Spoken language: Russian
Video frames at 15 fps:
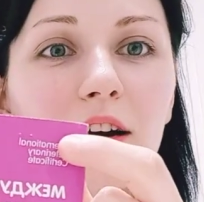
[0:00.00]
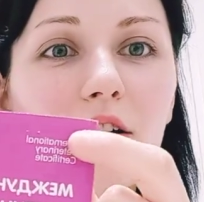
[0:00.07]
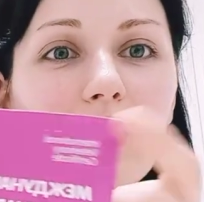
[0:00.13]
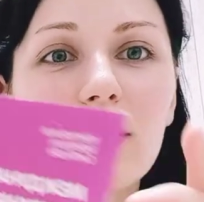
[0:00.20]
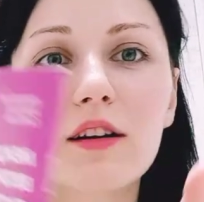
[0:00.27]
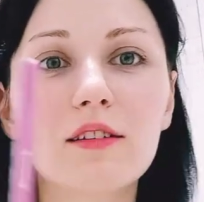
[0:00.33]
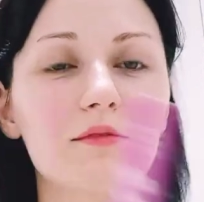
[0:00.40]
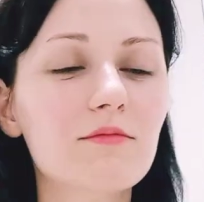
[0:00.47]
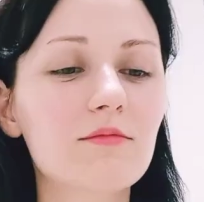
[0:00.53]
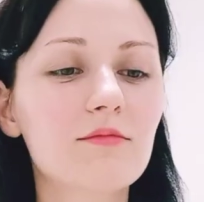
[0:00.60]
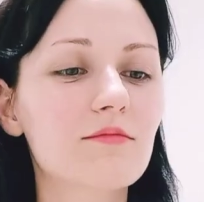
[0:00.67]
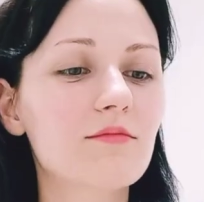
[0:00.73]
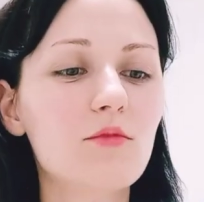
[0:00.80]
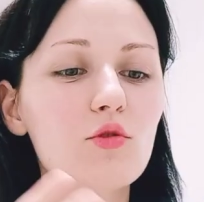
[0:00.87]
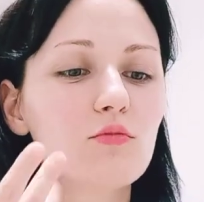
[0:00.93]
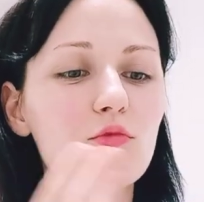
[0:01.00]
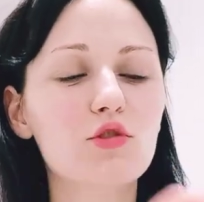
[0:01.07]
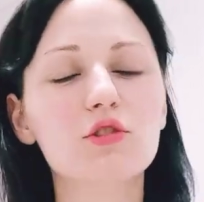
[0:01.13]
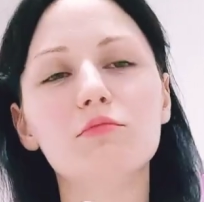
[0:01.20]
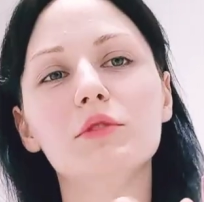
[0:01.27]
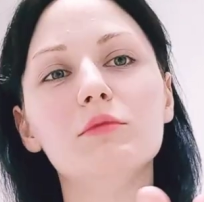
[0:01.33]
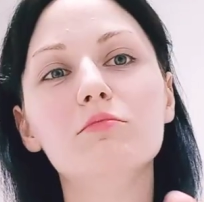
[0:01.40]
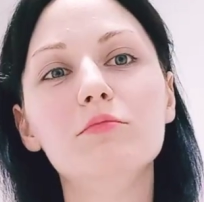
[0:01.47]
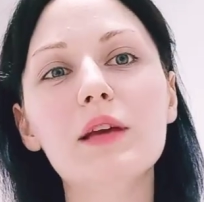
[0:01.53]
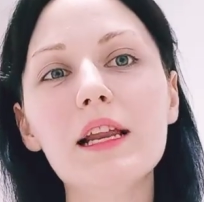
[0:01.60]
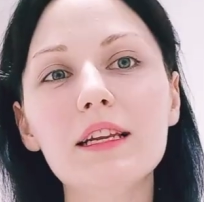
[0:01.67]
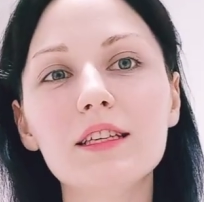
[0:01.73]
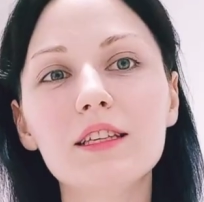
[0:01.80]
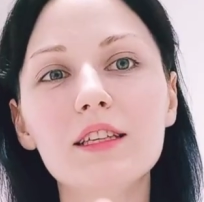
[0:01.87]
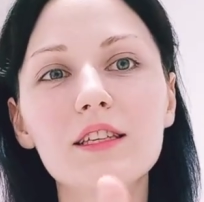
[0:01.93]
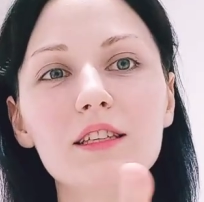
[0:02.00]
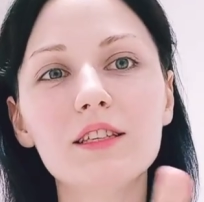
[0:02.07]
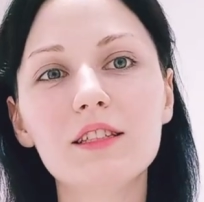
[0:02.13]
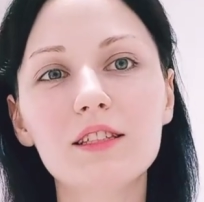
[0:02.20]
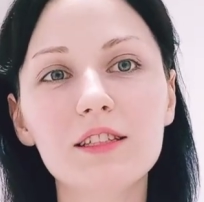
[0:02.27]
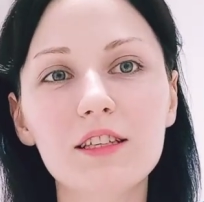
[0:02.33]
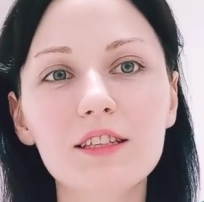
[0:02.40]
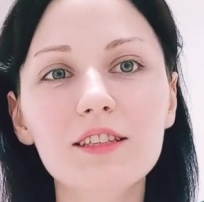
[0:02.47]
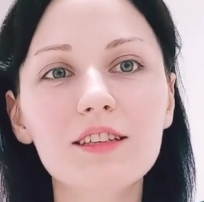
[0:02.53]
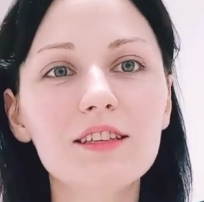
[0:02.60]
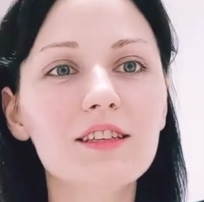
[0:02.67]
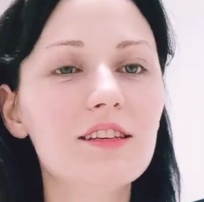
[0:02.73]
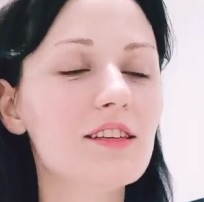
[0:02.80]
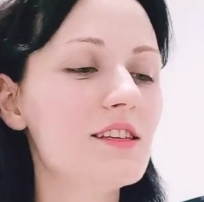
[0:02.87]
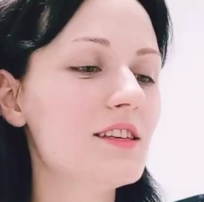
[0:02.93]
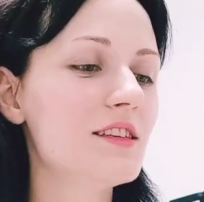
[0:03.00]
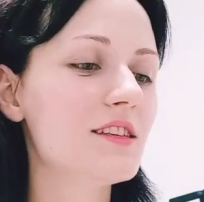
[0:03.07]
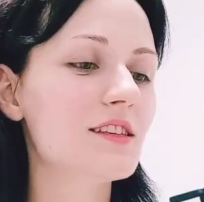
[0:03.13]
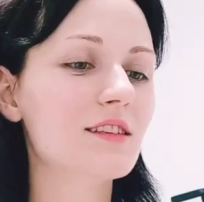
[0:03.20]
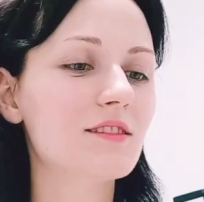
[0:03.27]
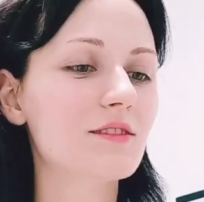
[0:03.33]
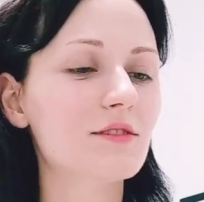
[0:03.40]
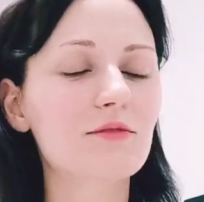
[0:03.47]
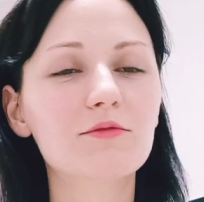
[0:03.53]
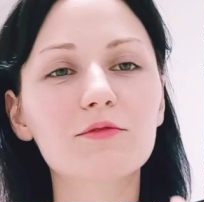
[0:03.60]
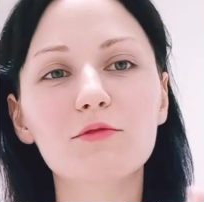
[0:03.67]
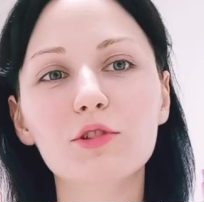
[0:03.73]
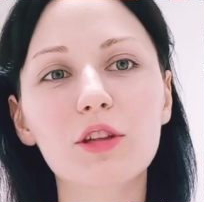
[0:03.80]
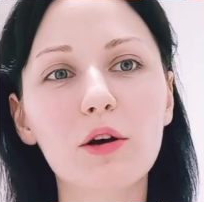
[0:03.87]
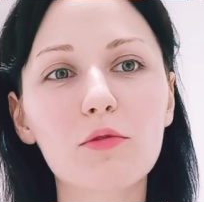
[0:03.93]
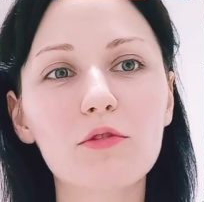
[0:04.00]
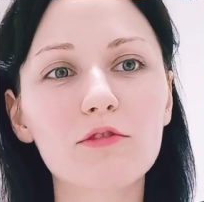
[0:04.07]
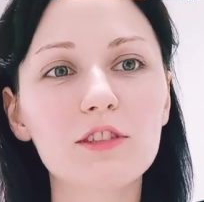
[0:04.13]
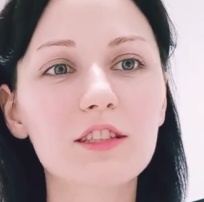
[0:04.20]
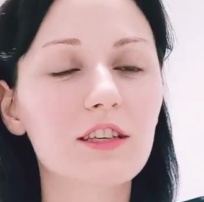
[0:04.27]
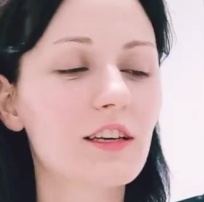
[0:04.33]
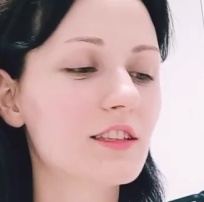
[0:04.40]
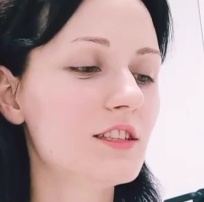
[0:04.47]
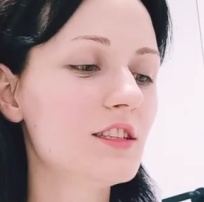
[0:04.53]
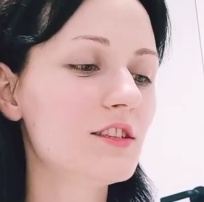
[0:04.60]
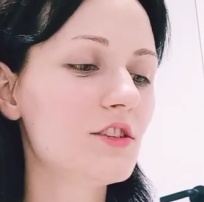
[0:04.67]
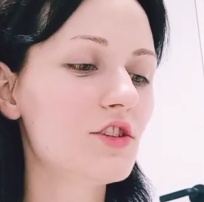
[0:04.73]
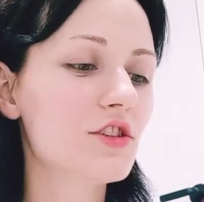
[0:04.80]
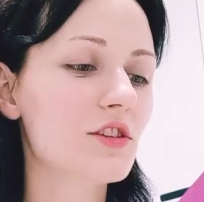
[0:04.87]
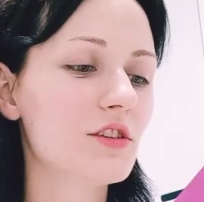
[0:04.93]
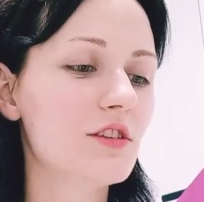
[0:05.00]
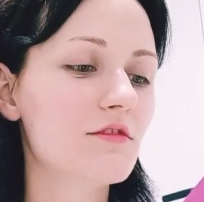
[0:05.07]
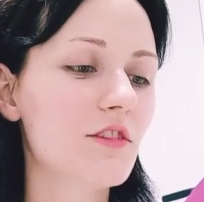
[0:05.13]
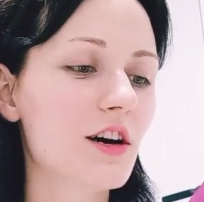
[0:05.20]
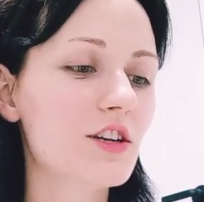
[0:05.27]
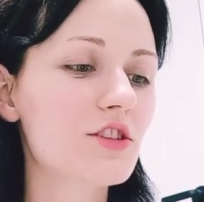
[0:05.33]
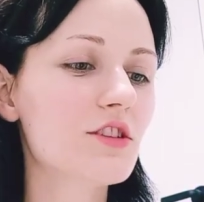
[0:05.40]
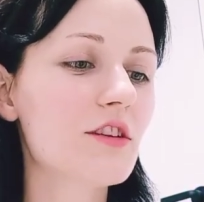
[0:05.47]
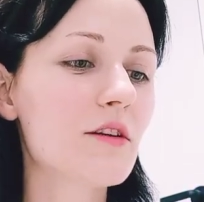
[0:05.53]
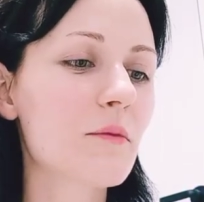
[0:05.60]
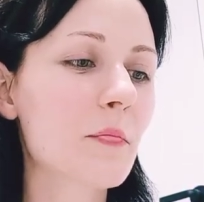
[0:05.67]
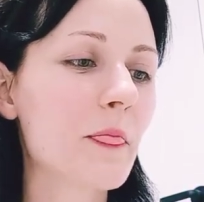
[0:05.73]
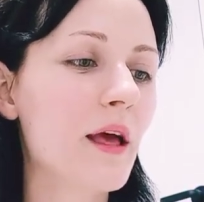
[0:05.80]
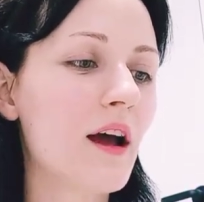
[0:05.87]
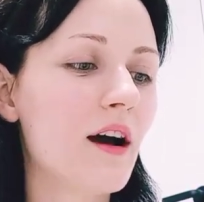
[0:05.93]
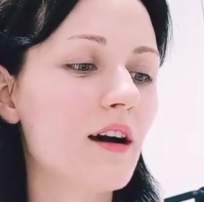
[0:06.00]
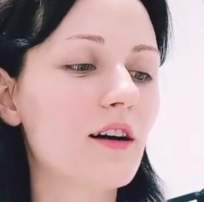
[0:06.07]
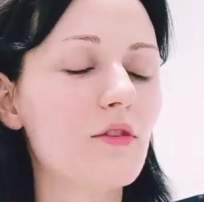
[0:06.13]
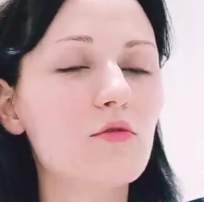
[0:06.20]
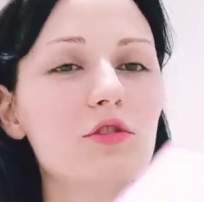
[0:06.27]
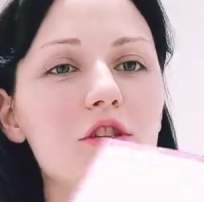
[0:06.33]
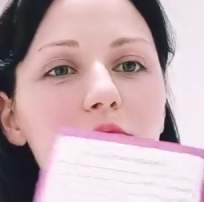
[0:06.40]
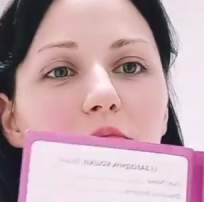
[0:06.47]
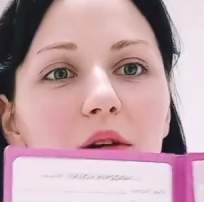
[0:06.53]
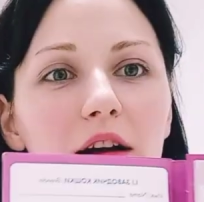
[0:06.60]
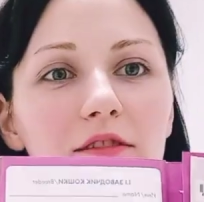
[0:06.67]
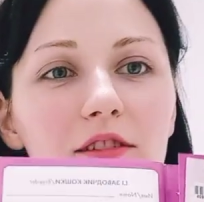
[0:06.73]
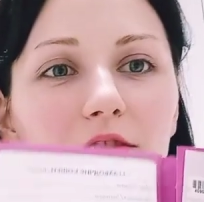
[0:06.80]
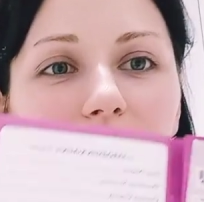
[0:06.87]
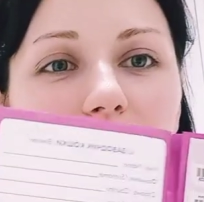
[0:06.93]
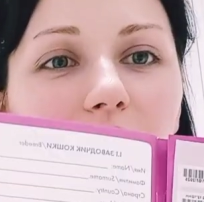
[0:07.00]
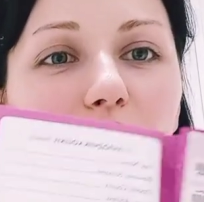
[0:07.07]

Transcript: А, он может быть беленький, синенький, э, вот такой вот с картиночкой, неважно. А, очень, правиль...